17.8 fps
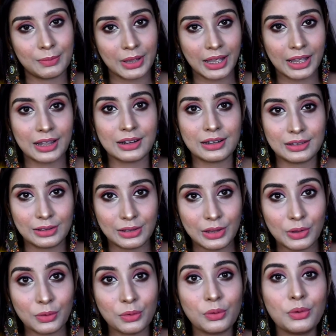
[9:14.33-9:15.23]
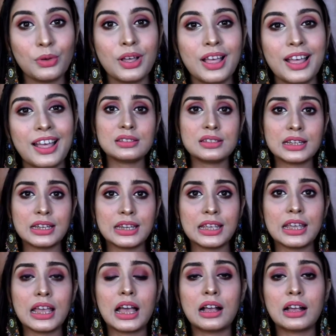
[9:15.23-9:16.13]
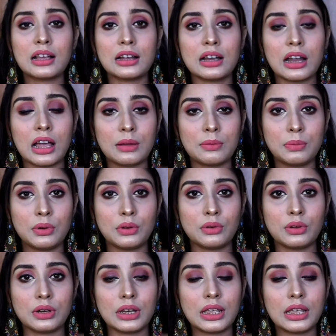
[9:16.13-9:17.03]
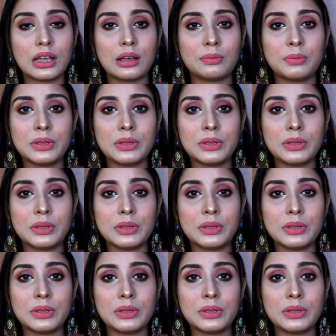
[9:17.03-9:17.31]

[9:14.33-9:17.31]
मैं करती हूँ चलिए अगर आप लोगों ने